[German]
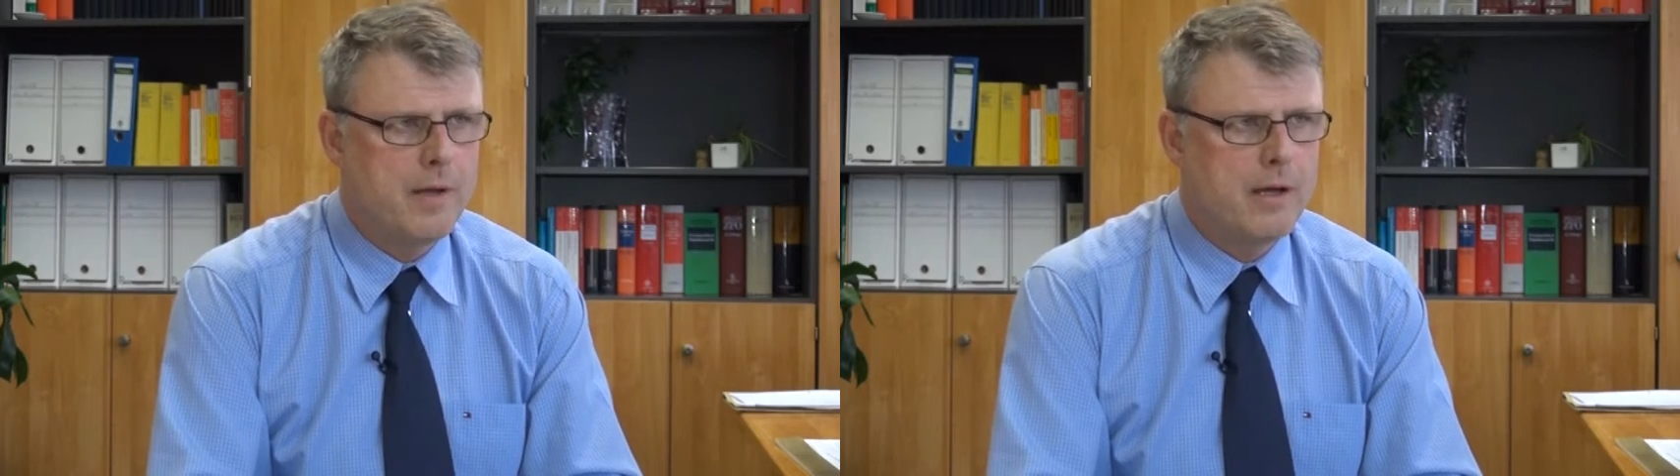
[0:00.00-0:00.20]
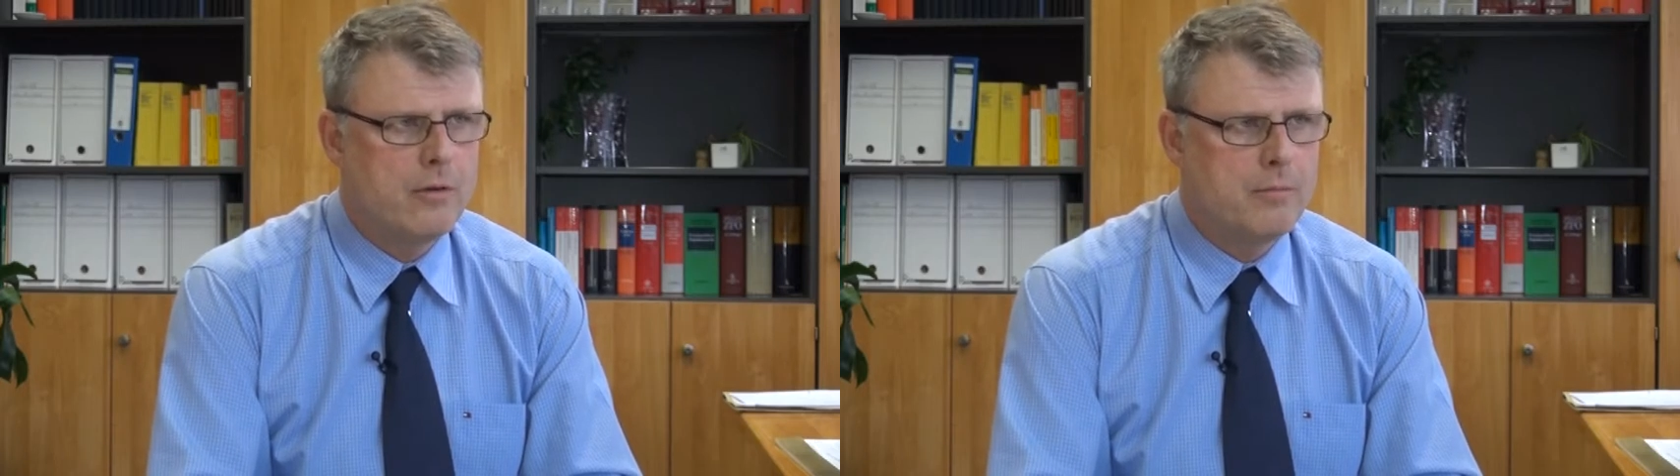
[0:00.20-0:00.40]

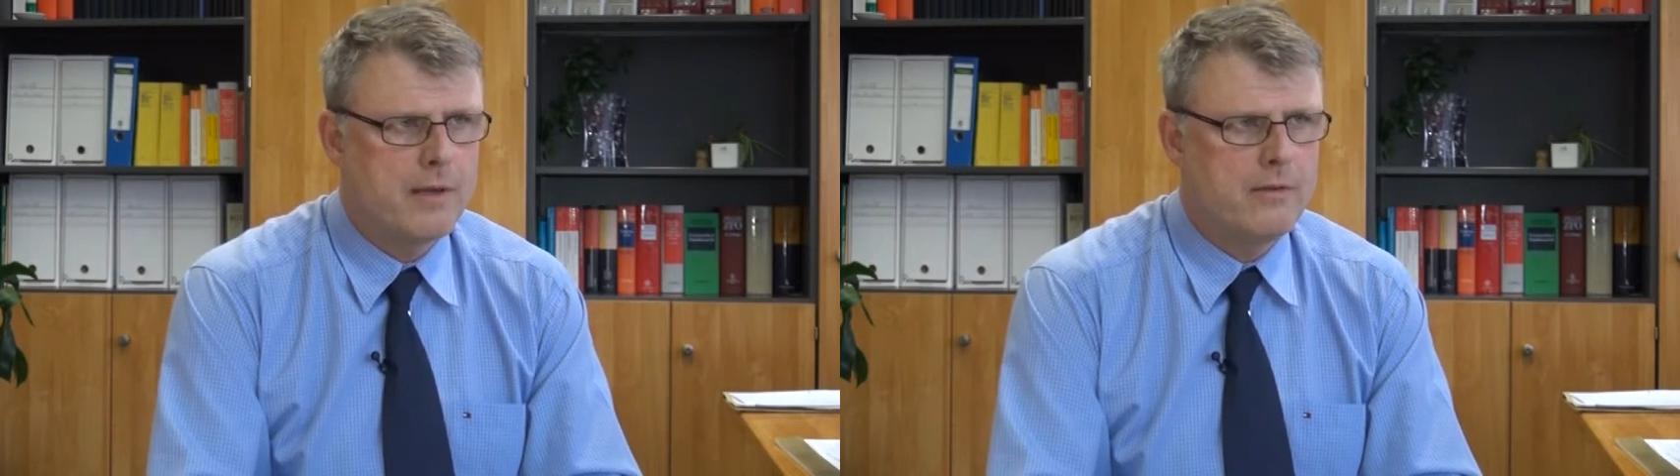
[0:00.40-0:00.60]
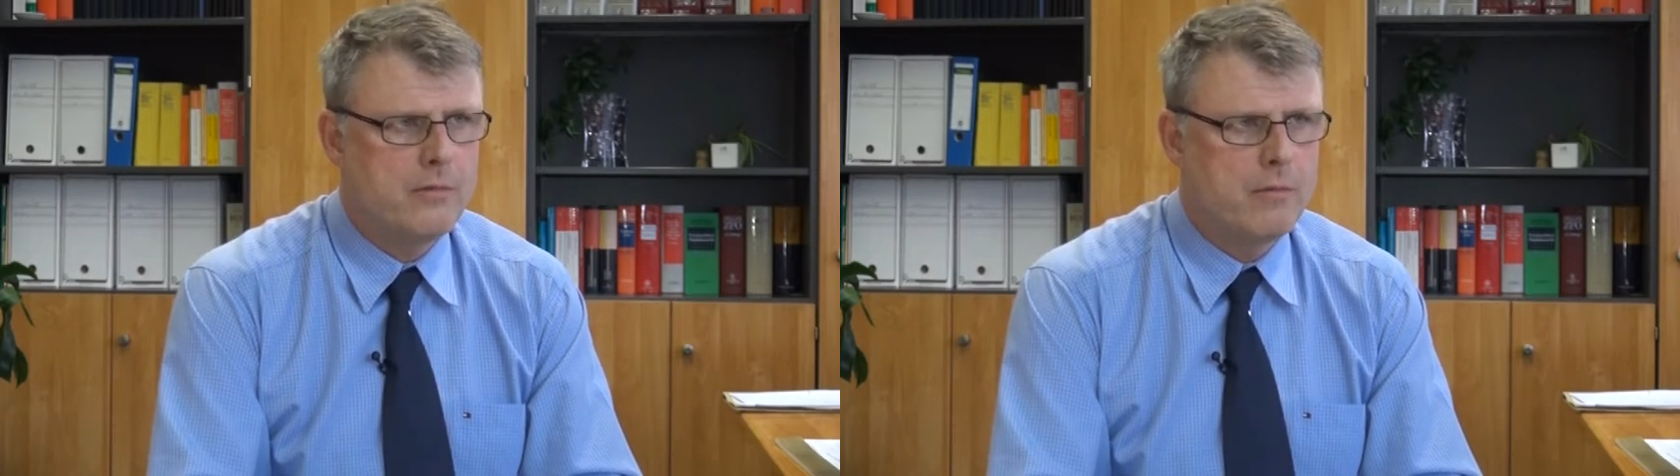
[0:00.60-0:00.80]
Mengen und
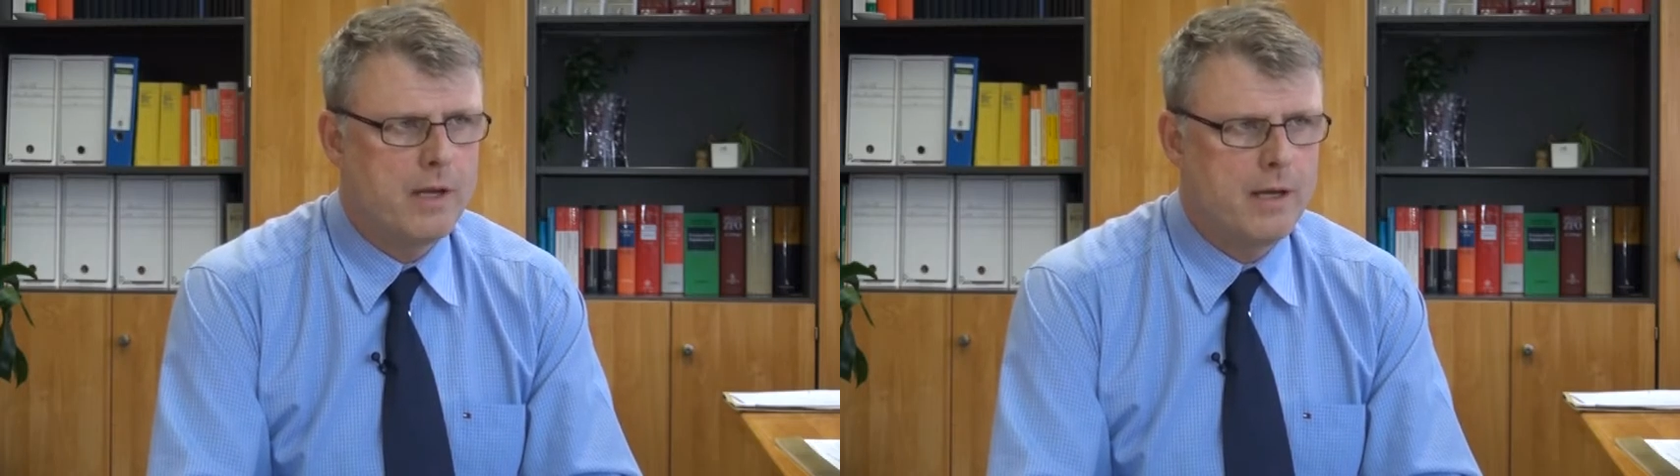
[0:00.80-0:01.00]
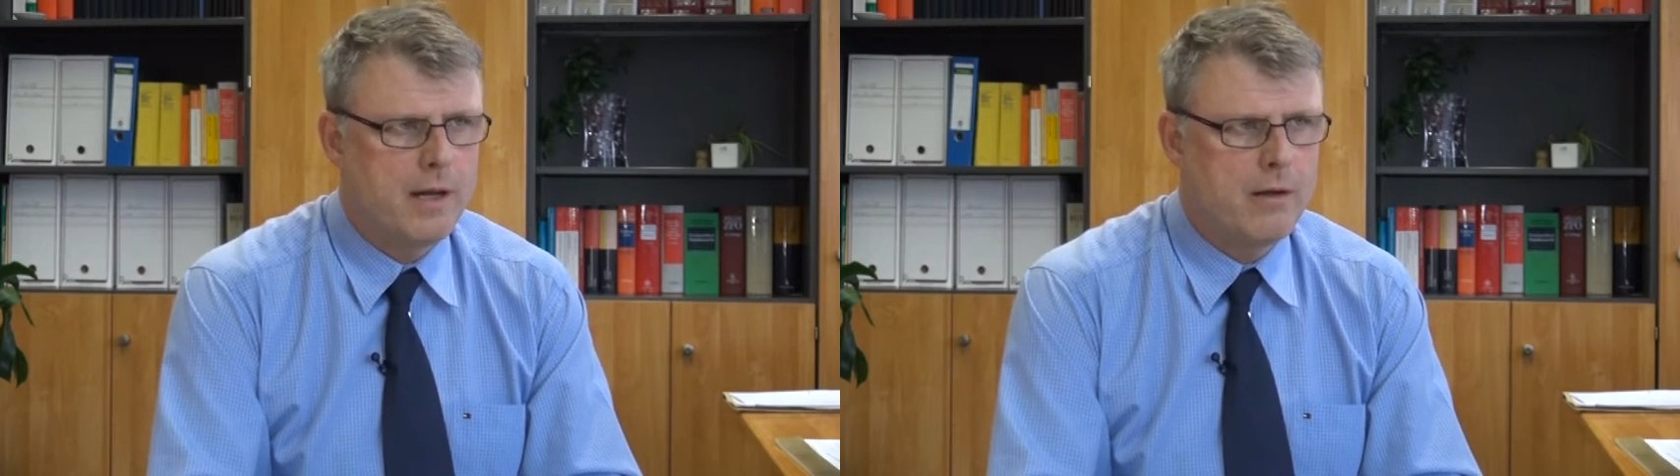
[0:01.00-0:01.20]
Massen zu
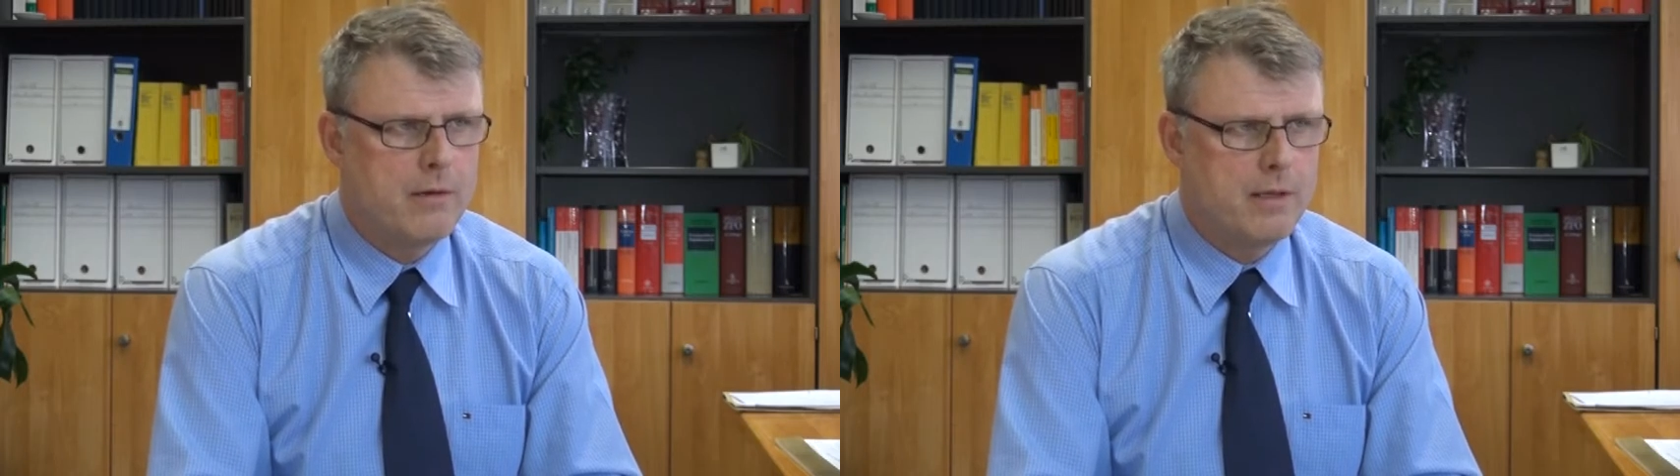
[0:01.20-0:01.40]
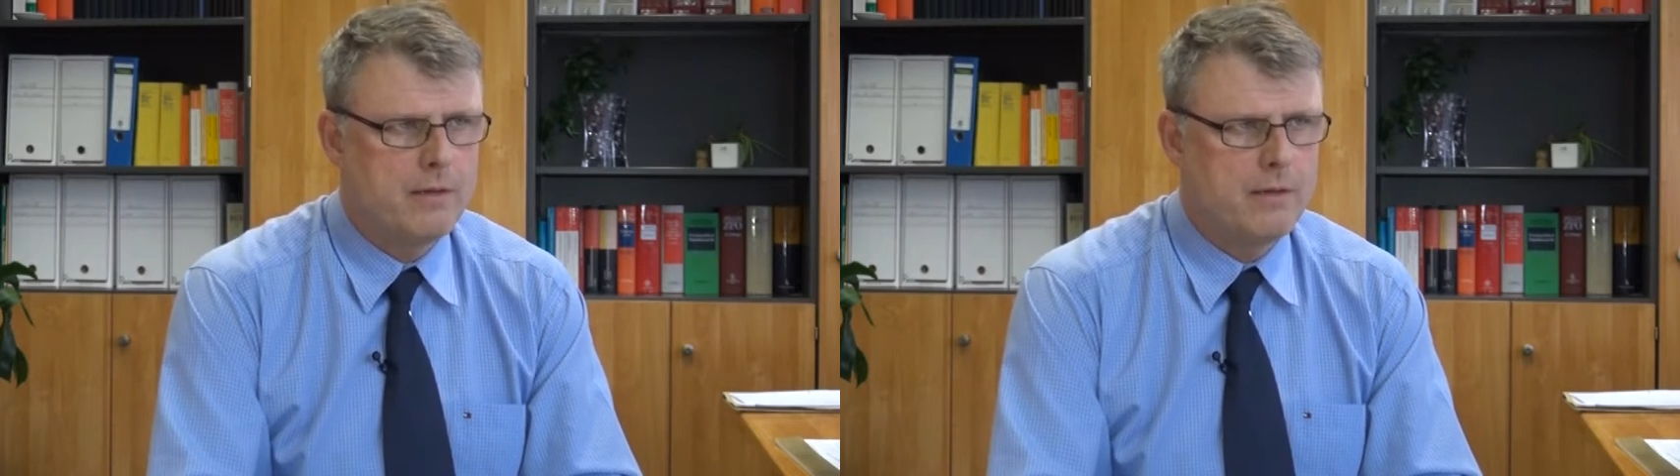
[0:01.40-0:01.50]
gering kalkuliert